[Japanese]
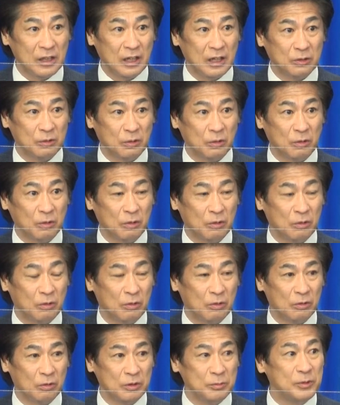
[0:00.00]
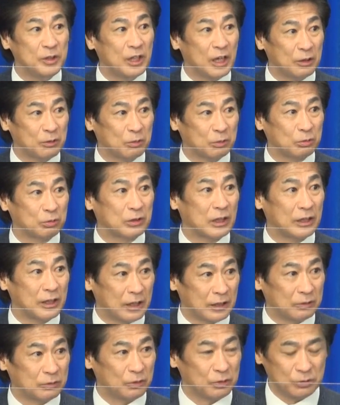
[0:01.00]
あの意味のあることだ
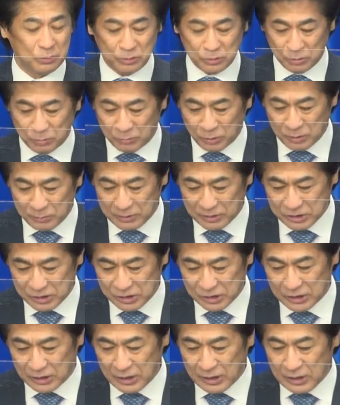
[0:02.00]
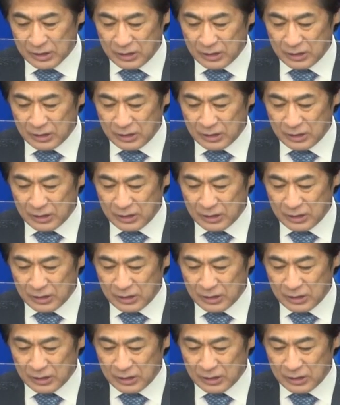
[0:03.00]
なというふうに思いますし、